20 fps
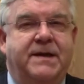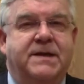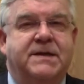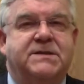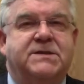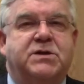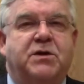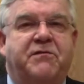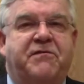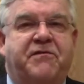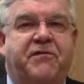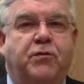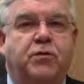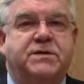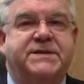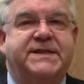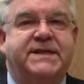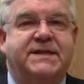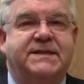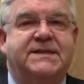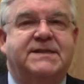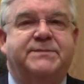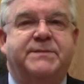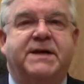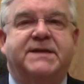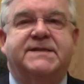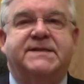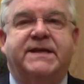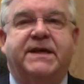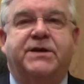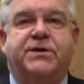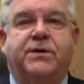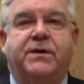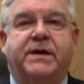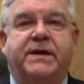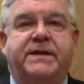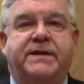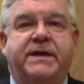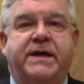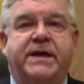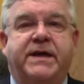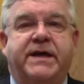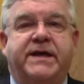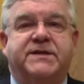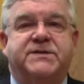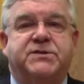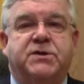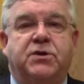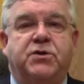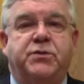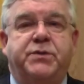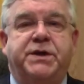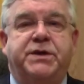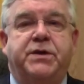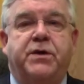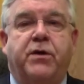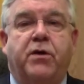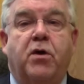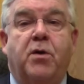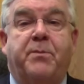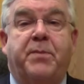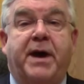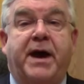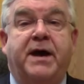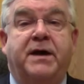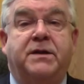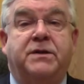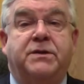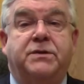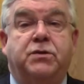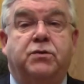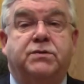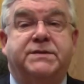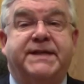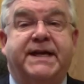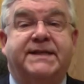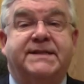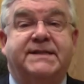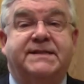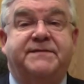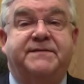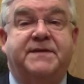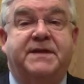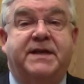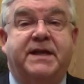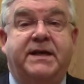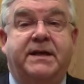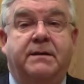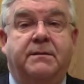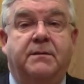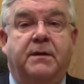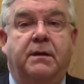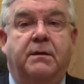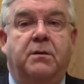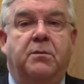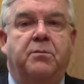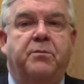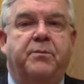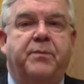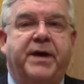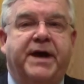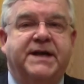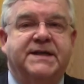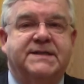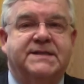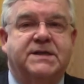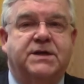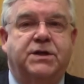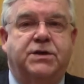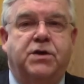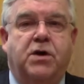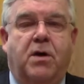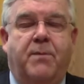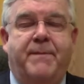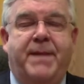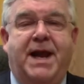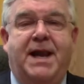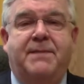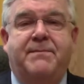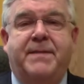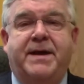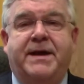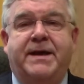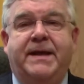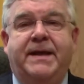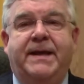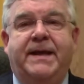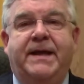Ce faux sentiment de sécurité qui est celui de reprendre nos activités presque normalement